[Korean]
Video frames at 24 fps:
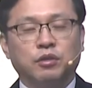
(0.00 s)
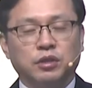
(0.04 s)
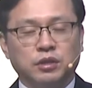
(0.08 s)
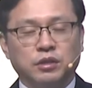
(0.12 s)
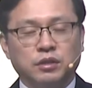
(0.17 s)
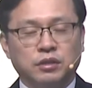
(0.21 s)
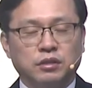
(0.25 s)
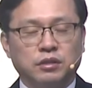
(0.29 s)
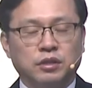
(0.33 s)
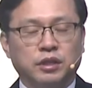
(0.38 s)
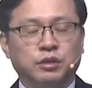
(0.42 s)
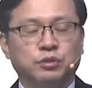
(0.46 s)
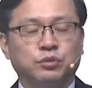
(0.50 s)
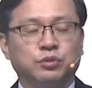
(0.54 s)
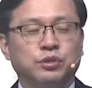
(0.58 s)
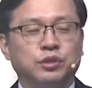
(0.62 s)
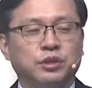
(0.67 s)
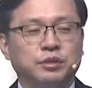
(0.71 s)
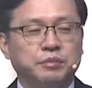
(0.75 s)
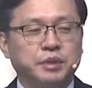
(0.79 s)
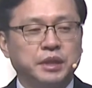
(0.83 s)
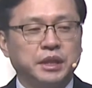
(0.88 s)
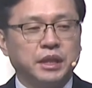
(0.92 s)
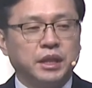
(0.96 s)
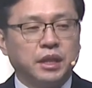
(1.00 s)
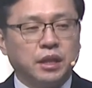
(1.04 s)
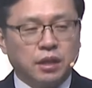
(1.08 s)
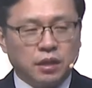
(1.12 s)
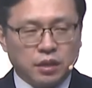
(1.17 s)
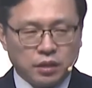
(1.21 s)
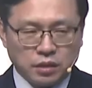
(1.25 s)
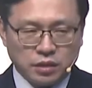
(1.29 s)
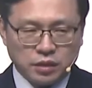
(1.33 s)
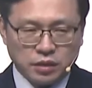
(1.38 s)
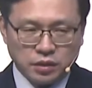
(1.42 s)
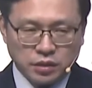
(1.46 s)
예수님이
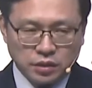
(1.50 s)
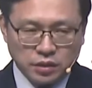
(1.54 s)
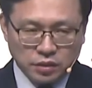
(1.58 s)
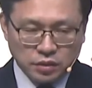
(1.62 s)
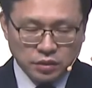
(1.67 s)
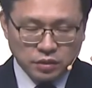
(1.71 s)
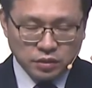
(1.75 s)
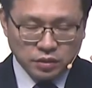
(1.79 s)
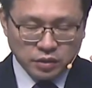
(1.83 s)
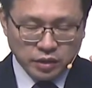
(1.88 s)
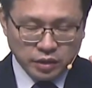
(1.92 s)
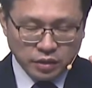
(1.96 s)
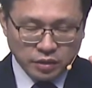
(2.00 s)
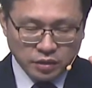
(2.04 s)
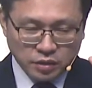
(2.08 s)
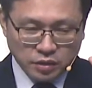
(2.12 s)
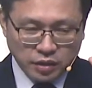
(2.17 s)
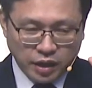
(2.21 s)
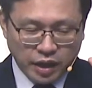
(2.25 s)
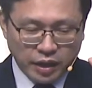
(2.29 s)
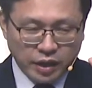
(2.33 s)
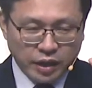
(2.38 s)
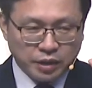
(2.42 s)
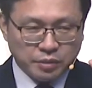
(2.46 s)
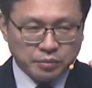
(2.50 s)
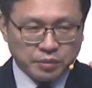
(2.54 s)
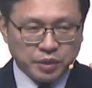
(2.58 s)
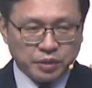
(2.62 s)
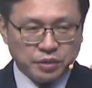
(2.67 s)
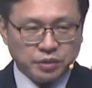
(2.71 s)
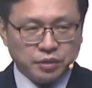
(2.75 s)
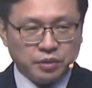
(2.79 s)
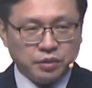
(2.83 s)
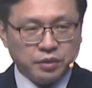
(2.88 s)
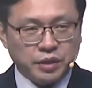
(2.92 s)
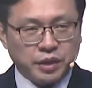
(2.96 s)
그
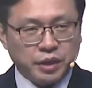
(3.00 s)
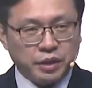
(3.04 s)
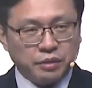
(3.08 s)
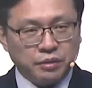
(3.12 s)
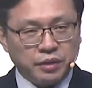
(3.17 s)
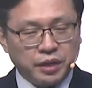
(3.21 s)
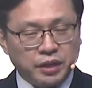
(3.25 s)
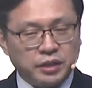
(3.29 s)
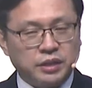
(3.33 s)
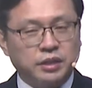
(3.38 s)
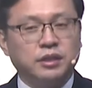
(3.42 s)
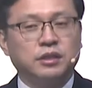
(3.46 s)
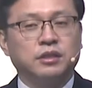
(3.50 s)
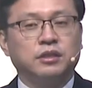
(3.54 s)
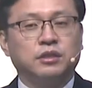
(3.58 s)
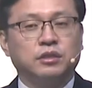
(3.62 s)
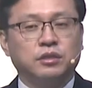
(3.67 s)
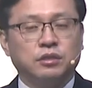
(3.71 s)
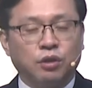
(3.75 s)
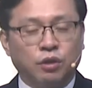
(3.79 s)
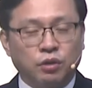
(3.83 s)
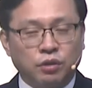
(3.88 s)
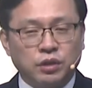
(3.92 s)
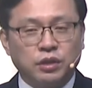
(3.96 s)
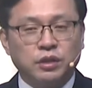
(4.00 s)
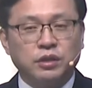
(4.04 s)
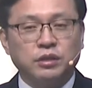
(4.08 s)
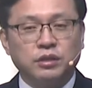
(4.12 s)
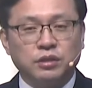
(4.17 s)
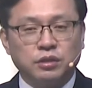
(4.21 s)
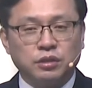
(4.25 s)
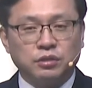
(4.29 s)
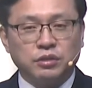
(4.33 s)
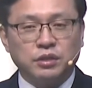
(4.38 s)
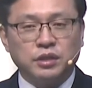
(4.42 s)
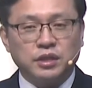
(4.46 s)
하나님께서 예언하신 더 큰
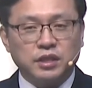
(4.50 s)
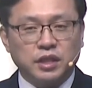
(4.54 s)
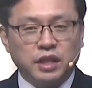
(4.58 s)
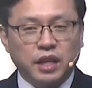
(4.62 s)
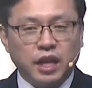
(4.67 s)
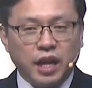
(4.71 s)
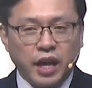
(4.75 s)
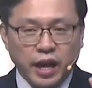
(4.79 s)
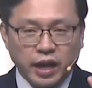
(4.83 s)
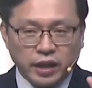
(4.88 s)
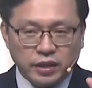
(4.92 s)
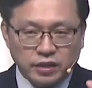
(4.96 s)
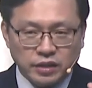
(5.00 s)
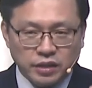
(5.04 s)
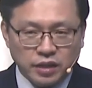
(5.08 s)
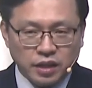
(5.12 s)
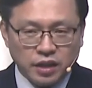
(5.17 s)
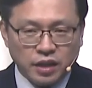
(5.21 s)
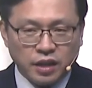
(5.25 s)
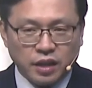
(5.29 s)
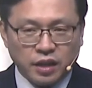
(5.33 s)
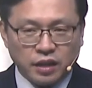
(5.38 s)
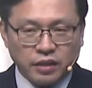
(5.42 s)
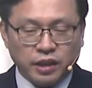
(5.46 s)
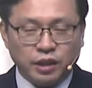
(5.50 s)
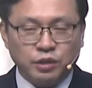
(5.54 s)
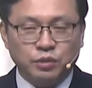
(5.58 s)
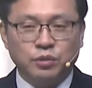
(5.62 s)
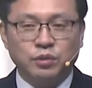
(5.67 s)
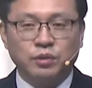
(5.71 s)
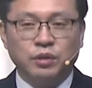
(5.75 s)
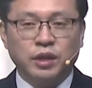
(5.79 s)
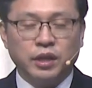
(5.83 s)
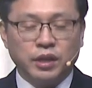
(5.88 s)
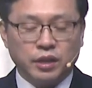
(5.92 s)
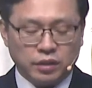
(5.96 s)
선지자가
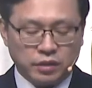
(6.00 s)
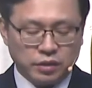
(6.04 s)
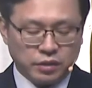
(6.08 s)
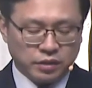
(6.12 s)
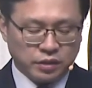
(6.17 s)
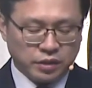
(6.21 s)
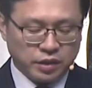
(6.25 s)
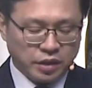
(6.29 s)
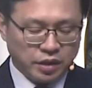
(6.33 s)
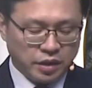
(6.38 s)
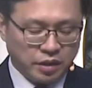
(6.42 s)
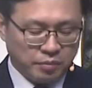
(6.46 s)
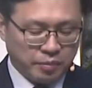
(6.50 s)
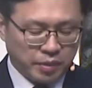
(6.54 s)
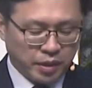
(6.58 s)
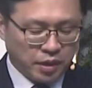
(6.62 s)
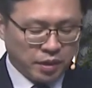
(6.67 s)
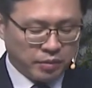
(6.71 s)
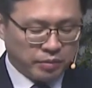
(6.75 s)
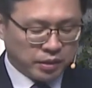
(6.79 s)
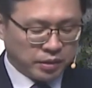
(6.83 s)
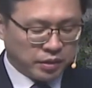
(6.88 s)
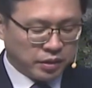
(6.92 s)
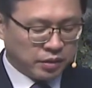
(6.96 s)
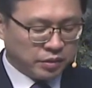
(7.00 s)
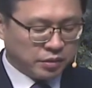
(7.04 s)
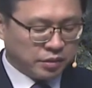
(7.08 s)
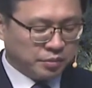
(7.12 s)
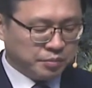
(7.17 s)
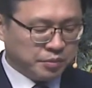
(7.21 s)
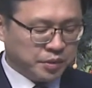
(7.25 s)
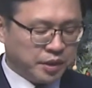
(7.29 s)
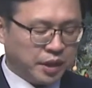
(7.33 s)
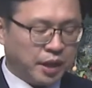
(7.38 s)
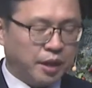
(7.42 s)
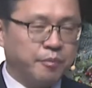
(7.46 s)
아니냐라고 그렇게 바라봤다는
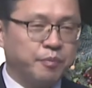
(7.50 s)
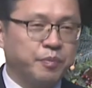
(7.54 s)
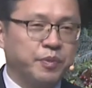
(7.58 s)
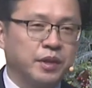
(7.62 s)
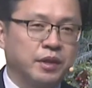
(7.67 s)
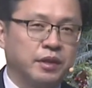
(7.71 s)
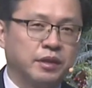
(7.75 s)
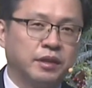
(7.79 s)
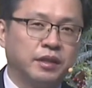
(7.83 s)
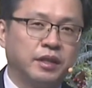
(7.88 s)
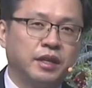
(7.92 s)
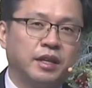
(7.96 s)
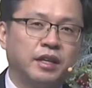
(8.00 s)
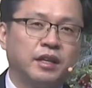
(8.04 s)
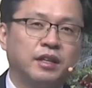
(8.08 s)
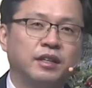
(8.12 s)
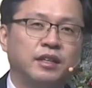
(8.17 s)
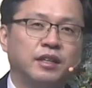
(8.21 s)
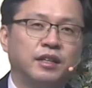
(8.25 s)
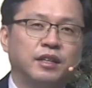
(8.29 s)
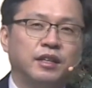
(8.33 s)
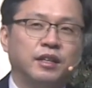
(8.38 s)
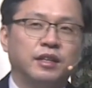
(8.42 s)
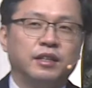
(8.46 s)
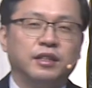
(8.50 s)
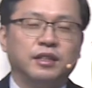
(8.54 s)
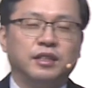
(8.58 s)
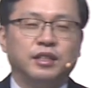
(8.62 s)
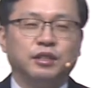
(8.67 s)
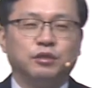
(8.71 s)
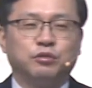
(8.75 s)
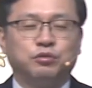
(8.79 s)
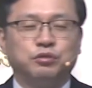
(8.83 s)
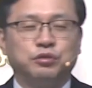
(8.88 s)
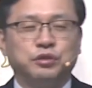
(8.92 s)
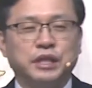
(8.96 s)
겁니다. 그러나 이
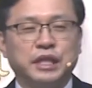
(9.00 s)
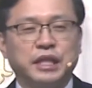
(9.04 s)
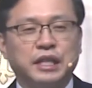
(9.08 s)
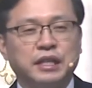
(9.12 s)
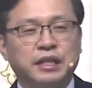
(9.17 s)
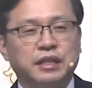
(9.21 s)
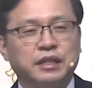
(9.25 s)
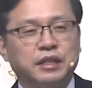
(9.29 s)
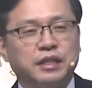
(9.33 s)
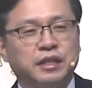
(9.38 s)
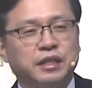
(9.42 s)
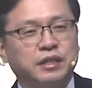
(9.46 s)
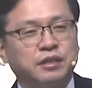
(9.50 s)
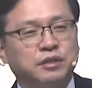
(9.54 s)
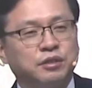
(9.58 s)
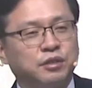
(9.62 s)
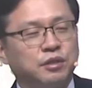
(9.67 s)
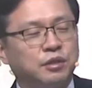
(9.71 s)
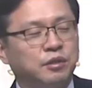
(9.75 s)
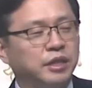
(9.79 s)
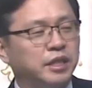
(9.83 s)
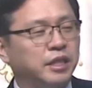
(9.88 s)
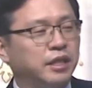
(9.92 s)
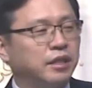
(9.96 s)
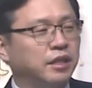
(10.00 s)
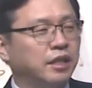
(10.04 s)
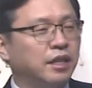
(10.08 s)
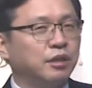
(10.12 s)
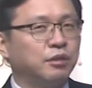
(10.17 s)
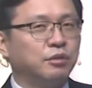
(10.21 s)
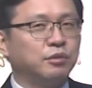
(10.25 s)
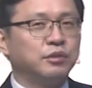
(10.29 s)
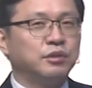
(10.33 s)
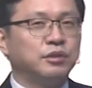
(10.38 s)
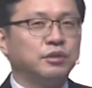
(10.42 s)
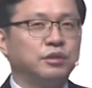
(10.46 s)
구약에서
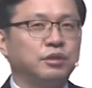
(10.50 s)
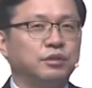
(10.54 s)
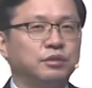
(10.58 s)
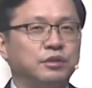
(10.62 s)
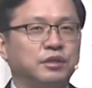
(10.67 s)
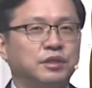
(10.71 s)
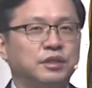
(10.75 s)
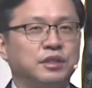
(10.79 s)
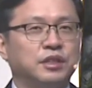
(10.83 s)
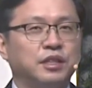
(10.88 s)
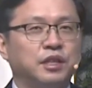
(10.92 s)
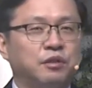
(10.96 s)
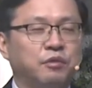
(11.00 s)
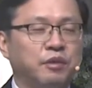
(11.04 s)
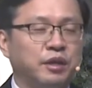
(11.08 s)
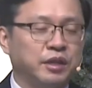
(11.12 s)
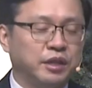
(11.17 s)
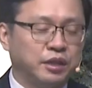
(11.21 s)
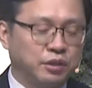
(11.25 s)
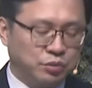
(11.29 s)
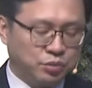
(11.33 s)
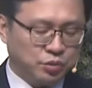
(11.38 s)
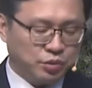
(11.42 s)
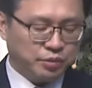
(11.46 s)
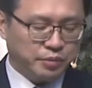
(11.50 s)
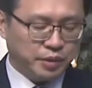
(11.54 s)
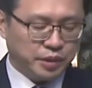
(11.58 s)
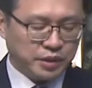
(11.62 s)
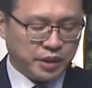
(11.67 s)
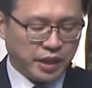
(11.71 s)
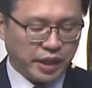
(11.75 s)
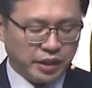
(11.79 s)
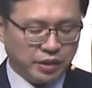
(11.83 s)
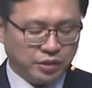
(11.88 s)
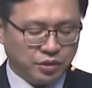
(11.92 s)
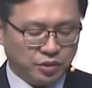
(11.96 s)
얘기하고 있는 선지자와 예수님의
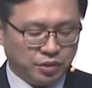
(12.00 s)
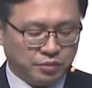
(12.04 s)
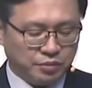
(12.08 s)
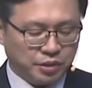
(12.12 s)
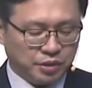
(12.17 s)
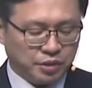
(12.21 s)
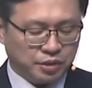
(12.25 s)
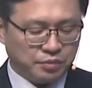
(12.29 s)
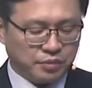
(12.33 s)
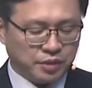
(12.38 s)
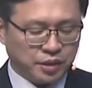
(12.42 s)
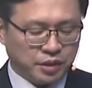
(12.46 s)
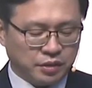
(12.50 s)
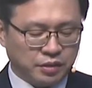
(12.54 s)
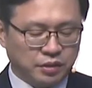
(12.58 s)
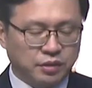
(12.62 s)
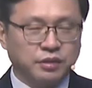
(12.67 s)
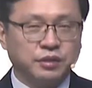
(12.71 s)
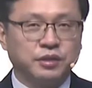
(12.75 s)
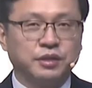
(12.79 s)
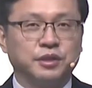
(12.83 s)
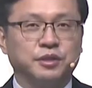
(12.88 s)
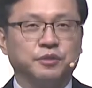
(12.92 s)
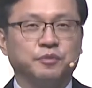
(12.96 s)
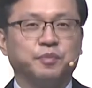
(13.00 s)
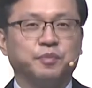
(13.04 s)
차이점이 있습니다. 그것은